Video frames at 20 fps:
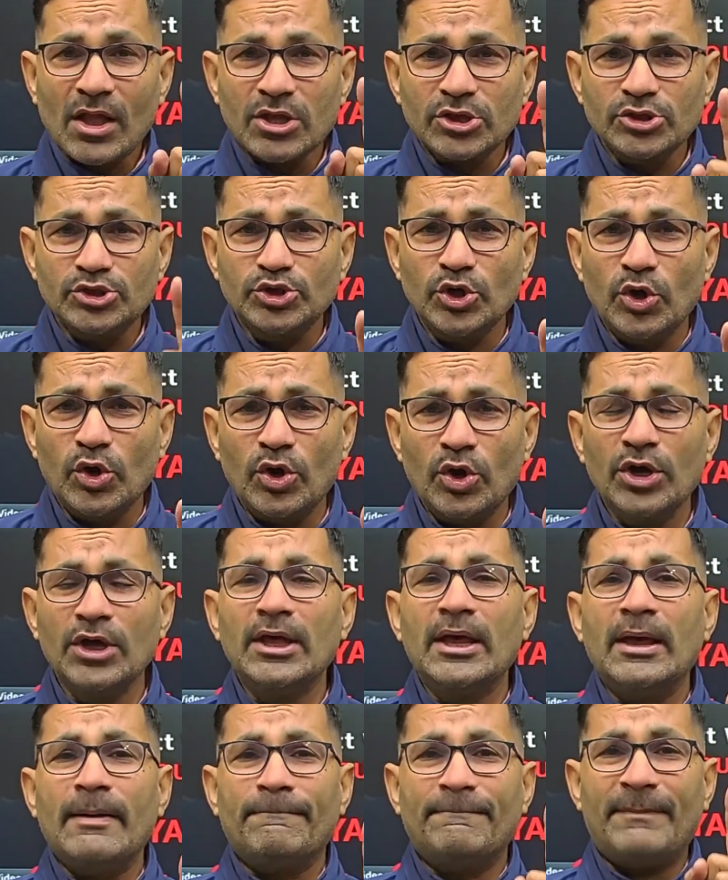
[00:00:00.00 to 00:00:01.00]
जो
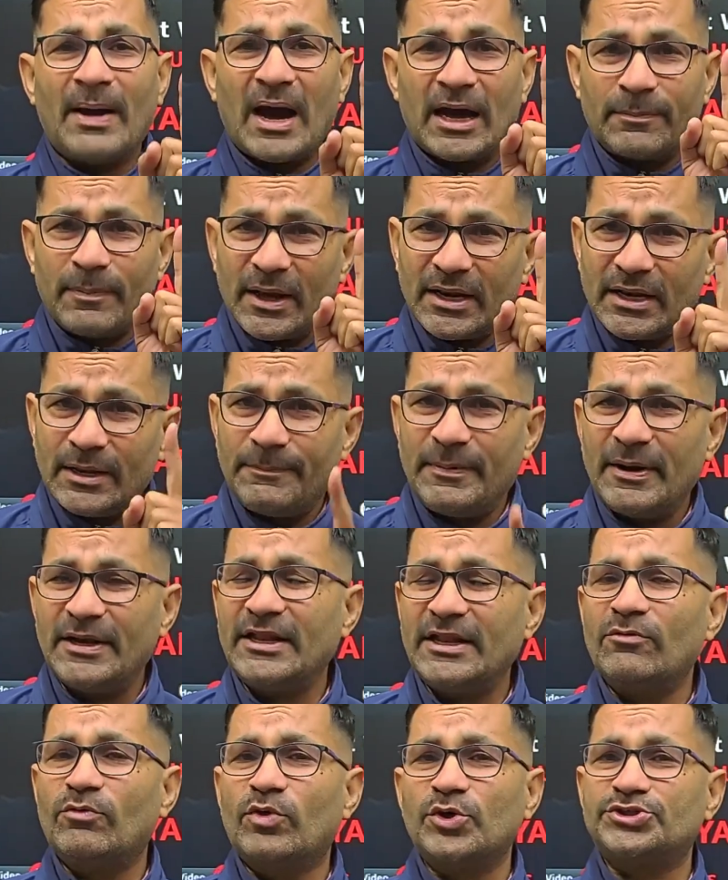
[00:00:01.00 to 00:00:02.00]
बार बार
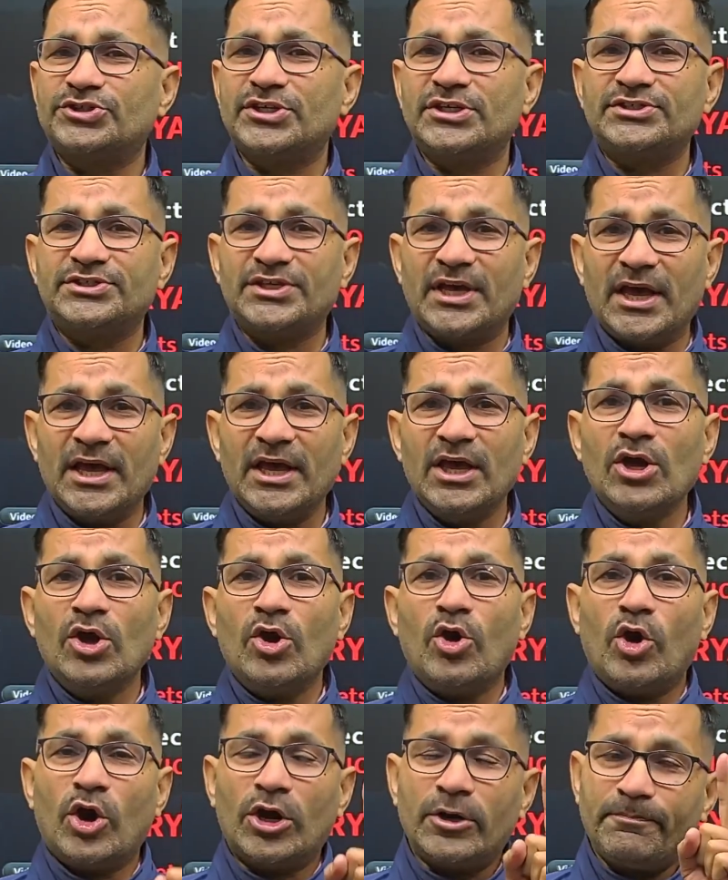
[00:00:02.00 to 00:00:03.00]
रिपीटिव क्वेश्चन है
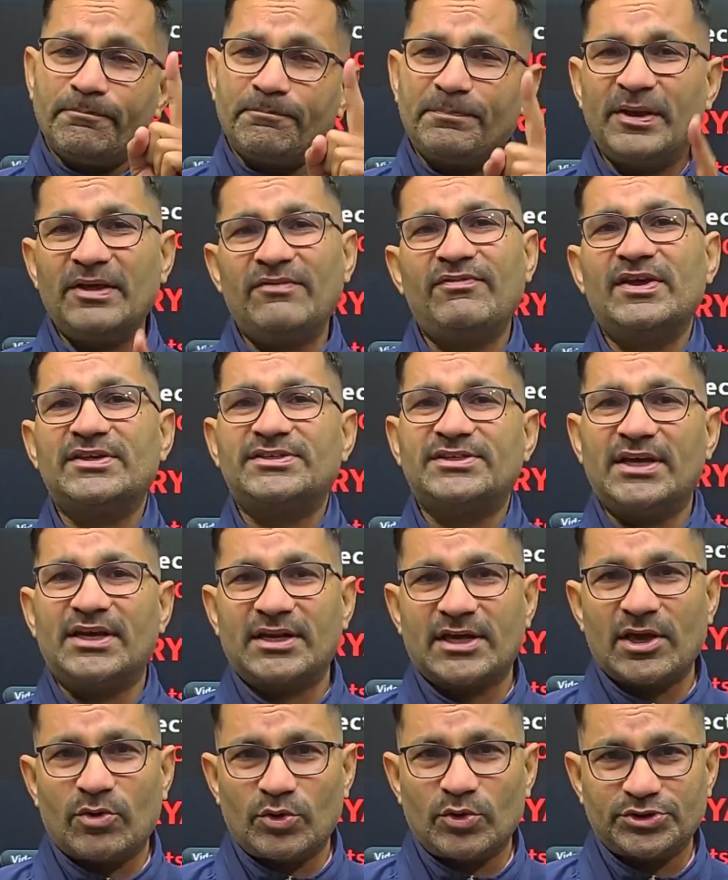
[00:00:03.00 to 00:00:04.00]
और प्रीवियस ईयर के
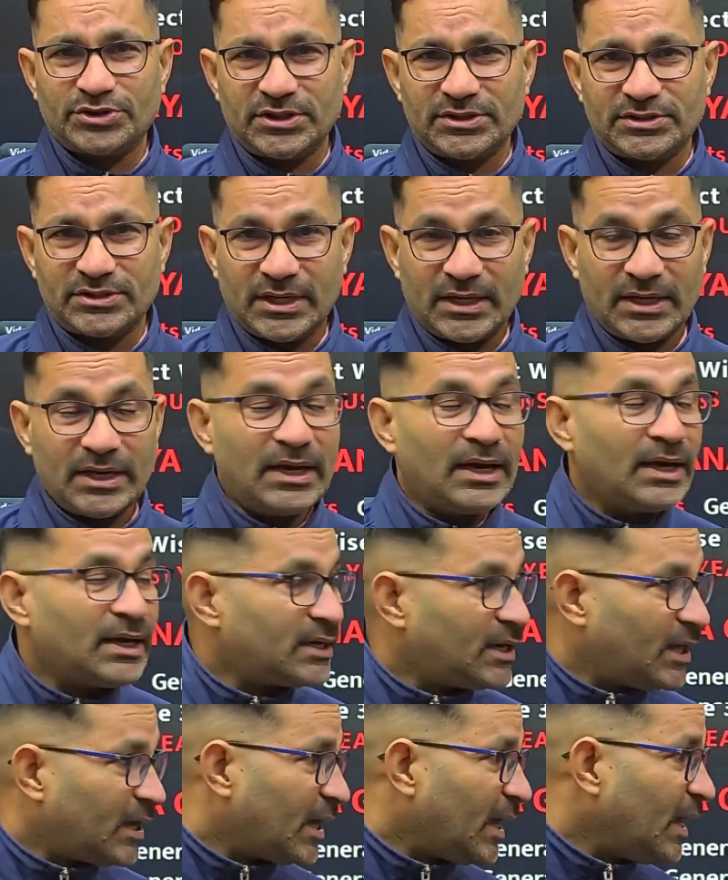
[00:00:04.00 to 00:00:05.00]
क्वेश्चन है
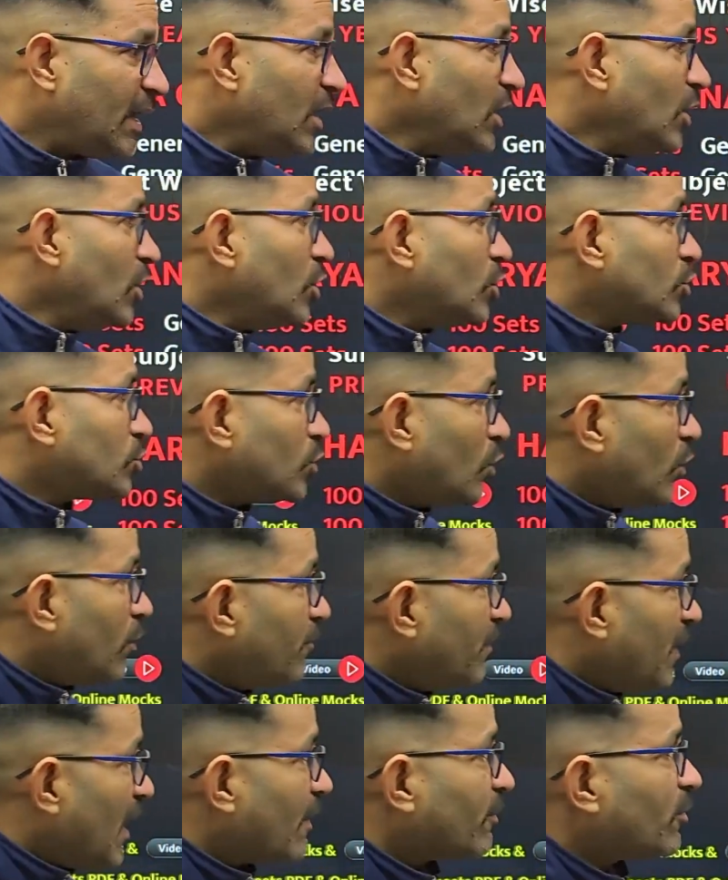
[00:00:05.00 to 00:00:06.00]
ठीक है तो
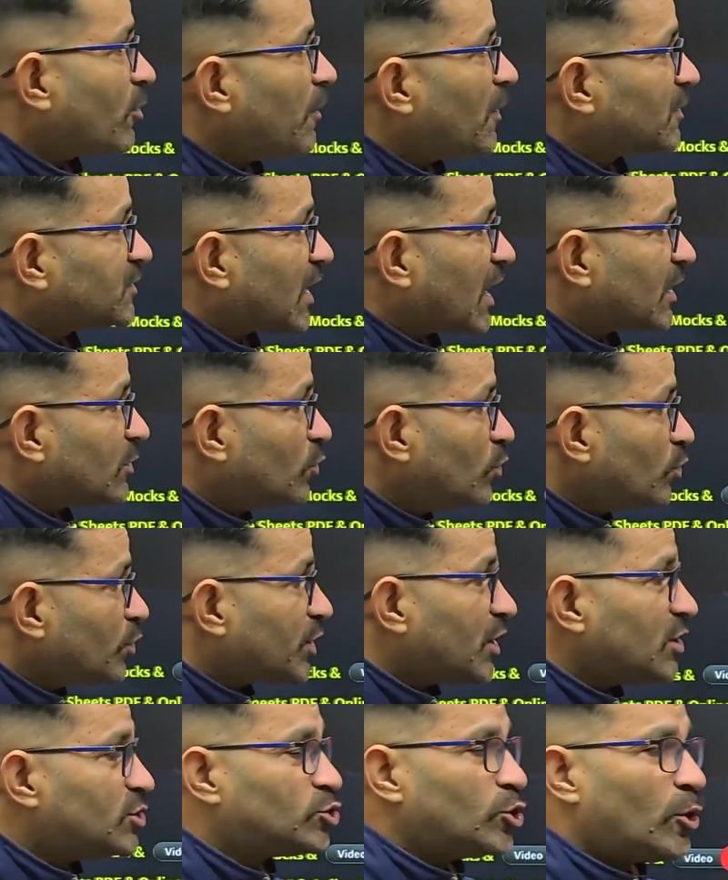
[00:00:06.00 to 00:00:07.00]
मैं आपको बता दूं
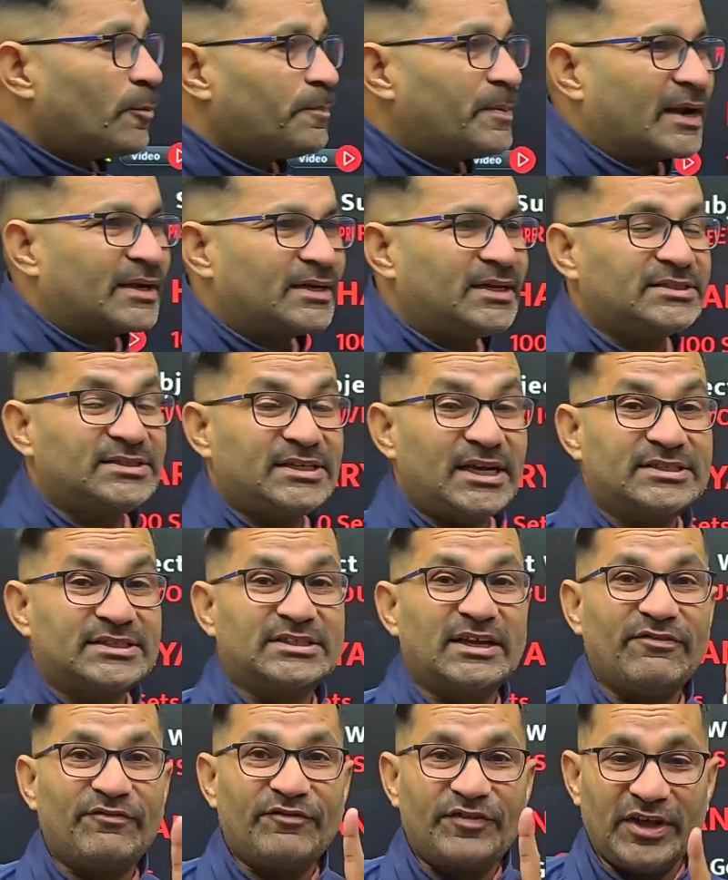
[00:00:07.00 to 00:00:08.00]
कि जो प्रैक्टिस शीट्स है
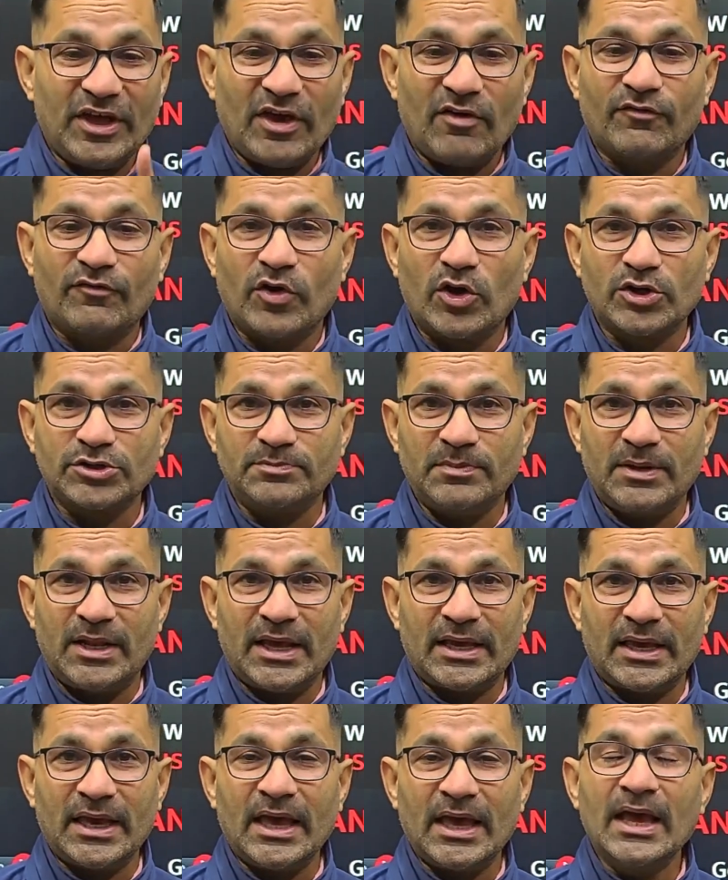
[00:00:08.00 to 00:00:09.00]
फ्री ऑफ कॉस्ट
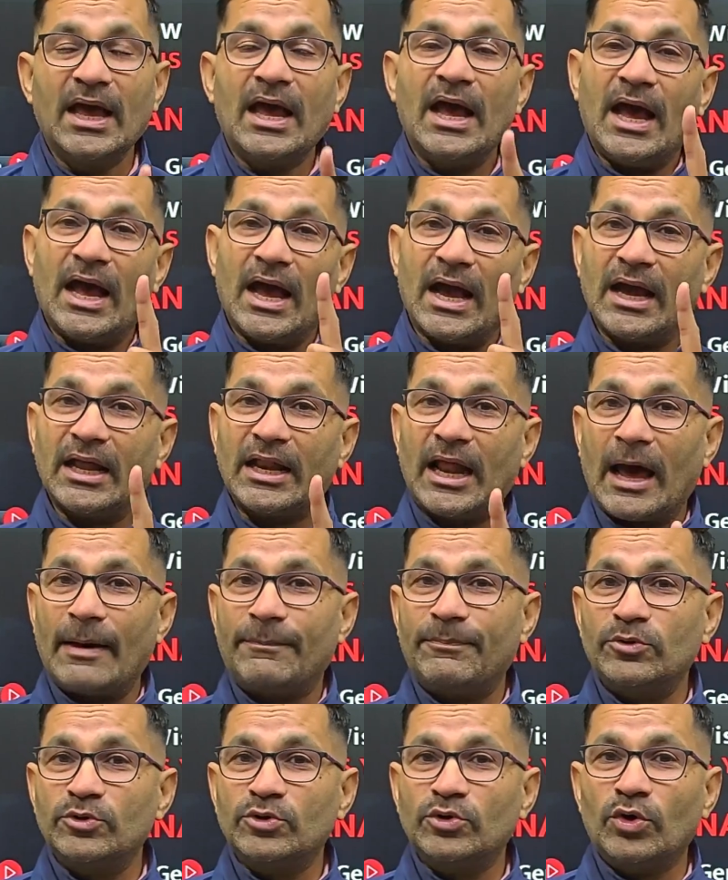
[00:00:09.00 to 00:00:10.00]
मिलेंगी अगर आप
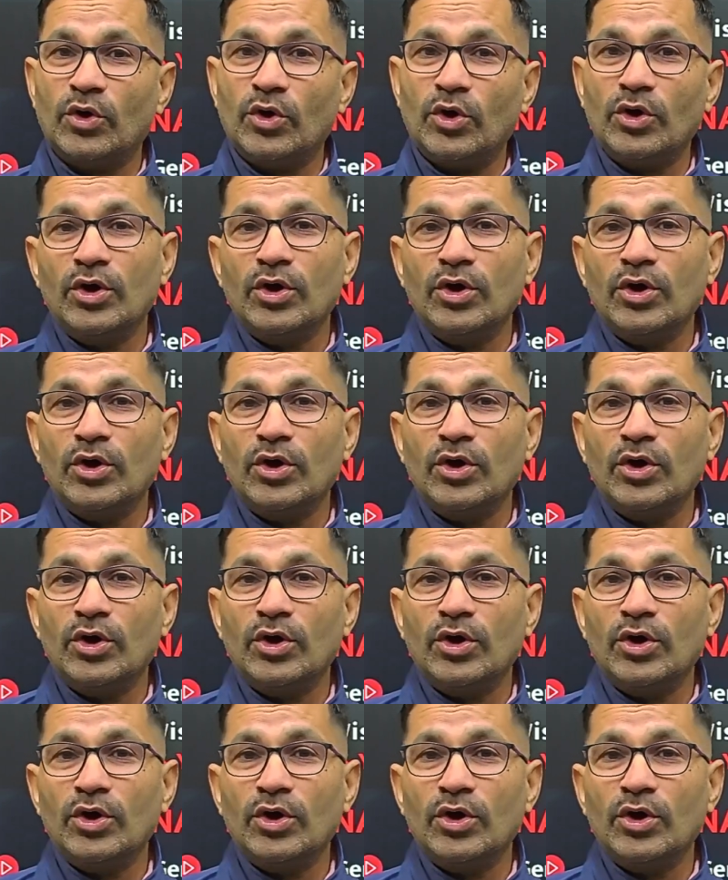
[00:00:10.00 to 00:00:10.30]
उनको